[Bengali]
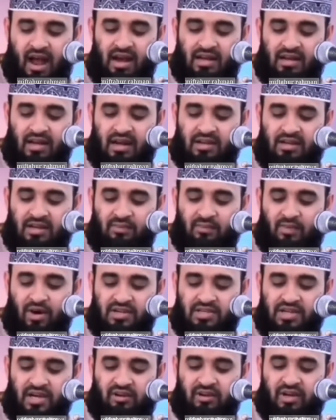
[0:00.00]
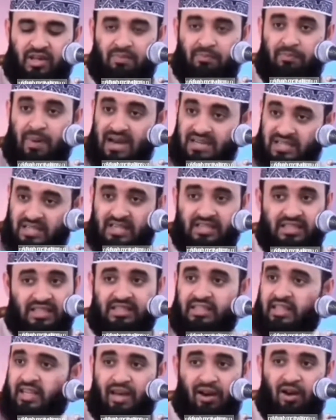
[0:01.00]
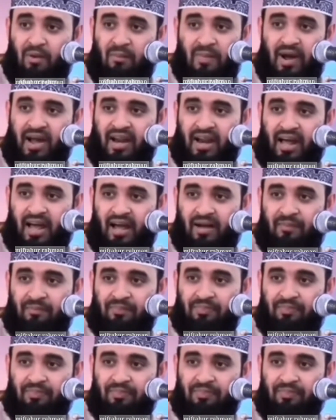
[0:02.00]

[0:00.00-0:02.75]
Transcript: আটলান্টিক মহাসাগরের পাশের দিক থেকে লম্বায় না